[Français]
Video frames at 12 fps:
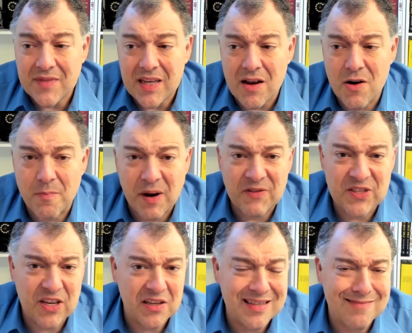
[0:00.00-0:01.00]
Le
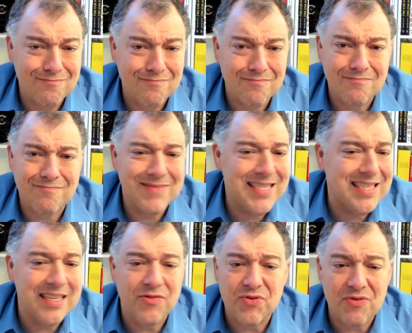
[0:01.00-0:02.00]
professeur
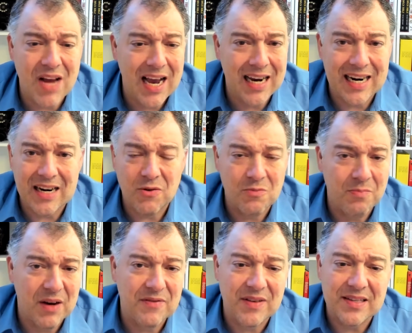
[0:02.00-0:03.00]
titulaire et l'autre
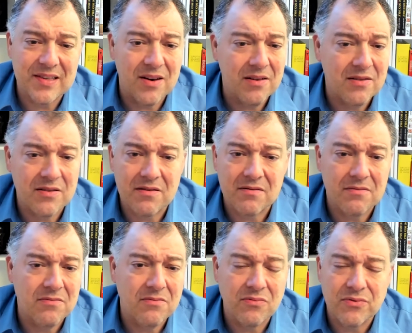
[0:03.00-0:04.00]
professeur,
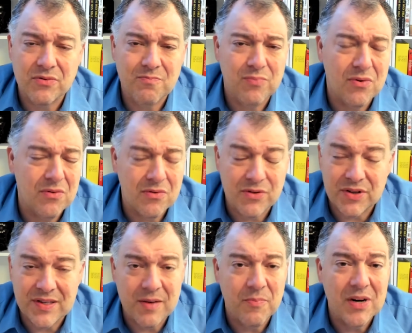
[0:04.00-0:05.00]
je ne
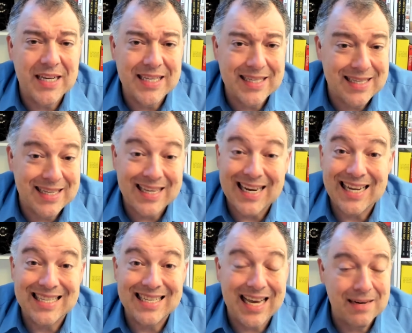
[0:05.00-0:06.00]
sais, pas les titres
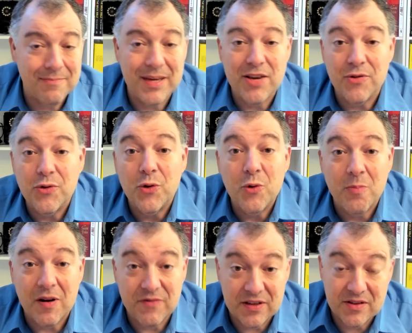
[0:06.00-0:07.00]
exacts, mais il y a deux
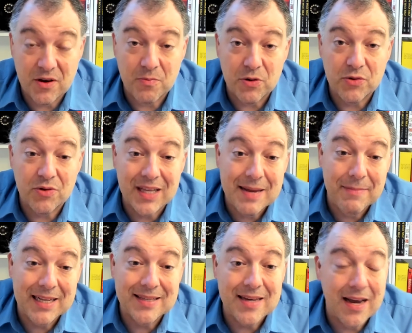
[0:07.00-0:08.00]
professeurs pour toutes les
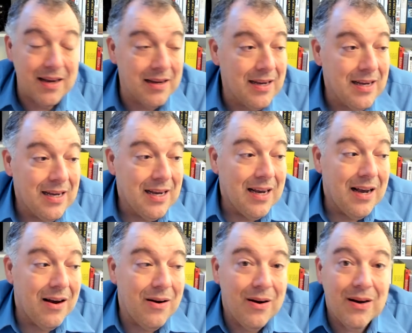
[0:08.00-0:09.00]
matières,
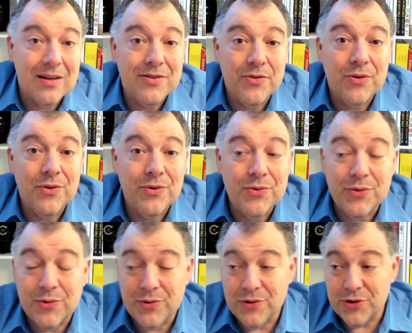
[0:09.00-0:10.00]
de
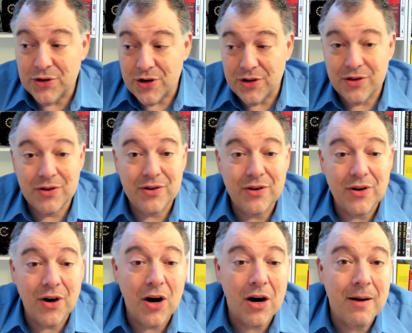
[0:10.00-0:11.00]
deux jeunes
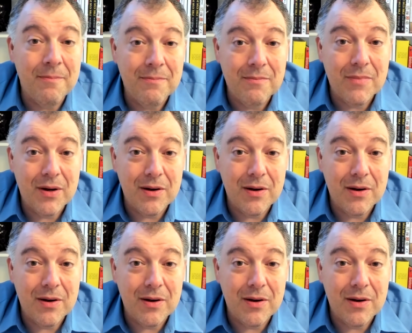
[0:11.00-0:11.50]
hommes,